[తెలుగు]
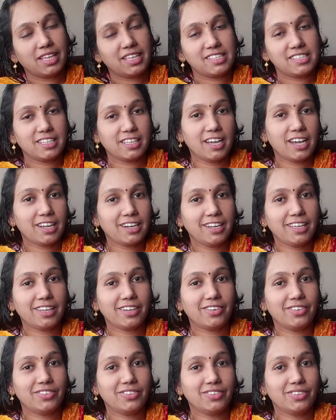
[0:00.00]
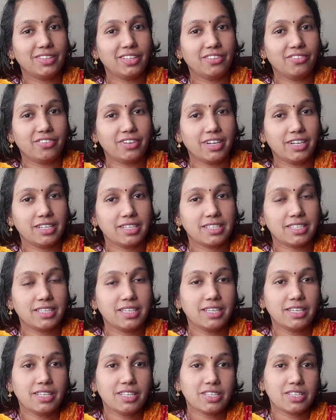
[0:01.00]
ఈజీగా క్లియర్ అవుతుంది ఫ్రెండ్స్
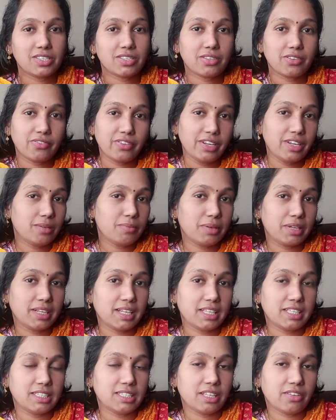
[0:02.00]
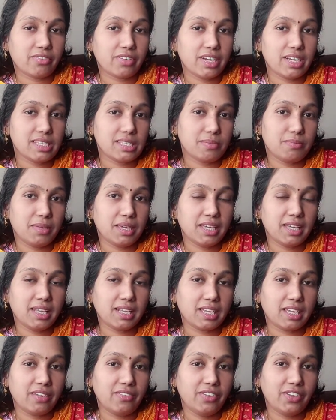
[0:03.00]
సో వీడియో మీకు నచ్చిందా ఫ్రెండ్స్ మీకు
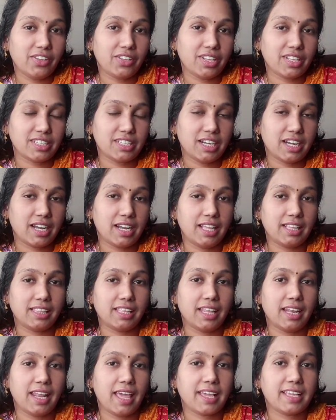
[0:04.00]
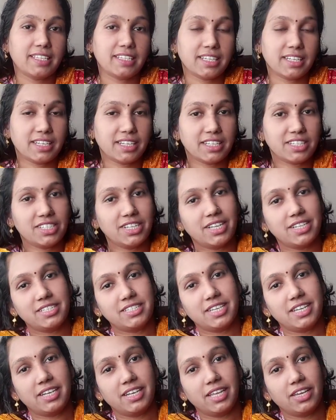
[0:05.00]
కనుక ఈ వీడియో నచ్చినట్లయితే లైక్ చేయండి షేర్
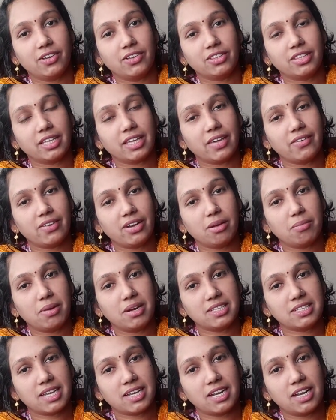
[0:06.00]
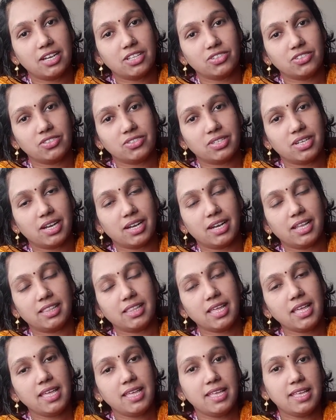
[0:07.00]
చేయండి కొత్తగా ఎవరైనా మన ఛానల్ని
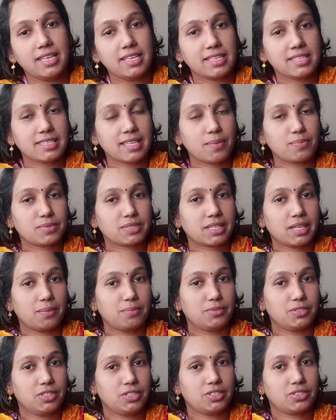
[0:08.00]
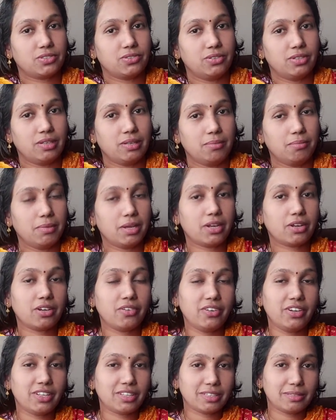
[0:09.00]
చూసినట్లయితే సబ్స్క్రైబ్ చేసుకోండి మరొక
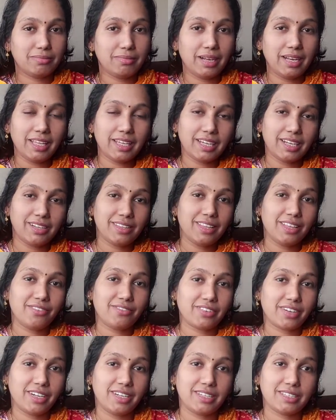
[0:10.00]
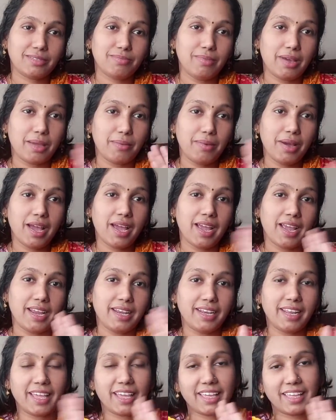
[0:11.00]
వీడియోతో మళ్ళీ కలుద్దాం ఫ్రెండ్స్ బాయ్ బాయ్
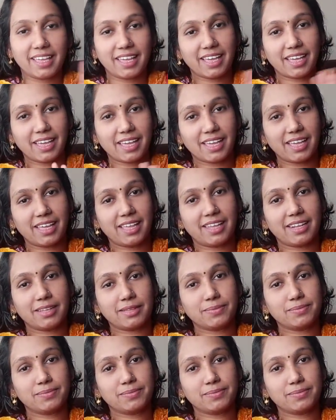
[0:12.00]
టేక్ కేర్